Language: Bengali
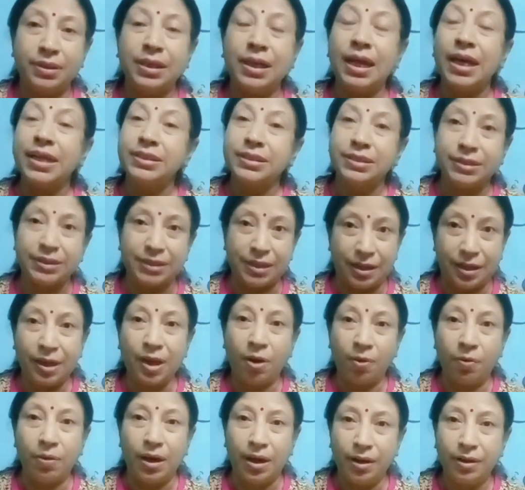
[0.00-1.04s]
লাস্ট চা
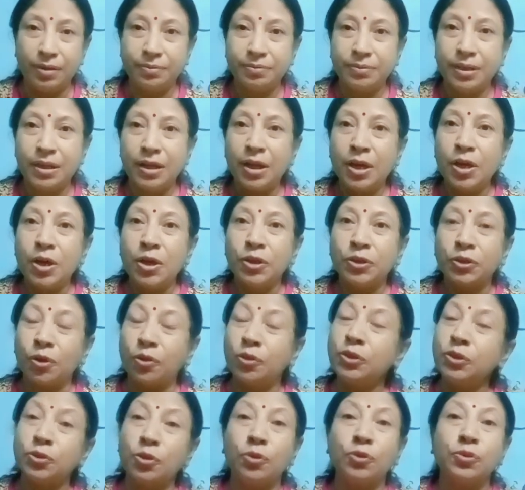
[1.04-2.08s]
খাওয়া তখন
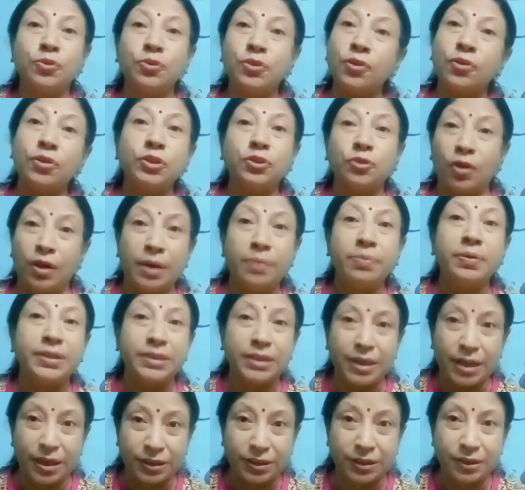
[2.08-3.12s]
চোখ দুটো ওর জলে ভিজে
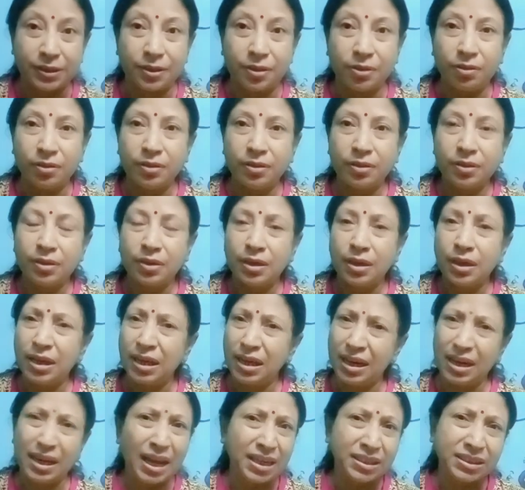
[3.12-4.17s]
আসছিল
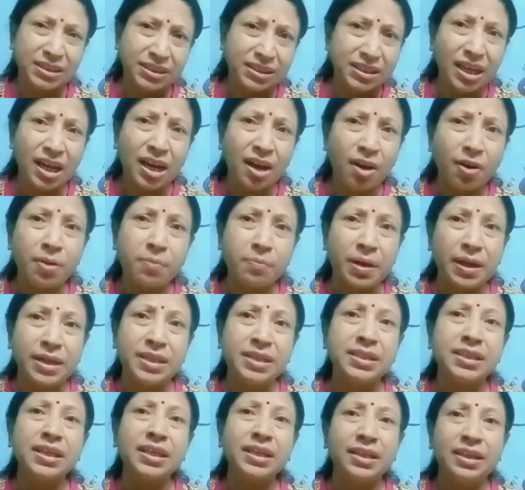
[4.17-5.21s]
লাস্ট চা খাওয়া মানে
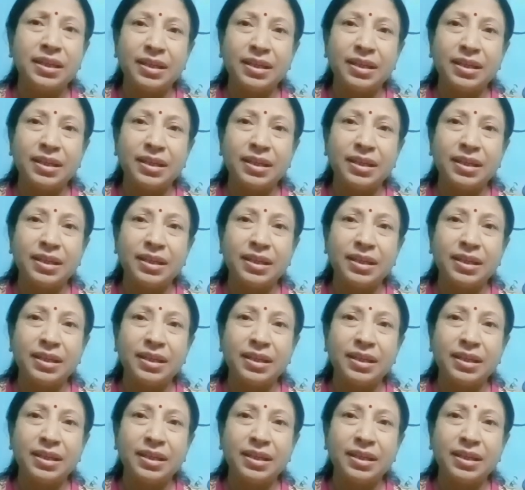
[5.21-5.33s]
কি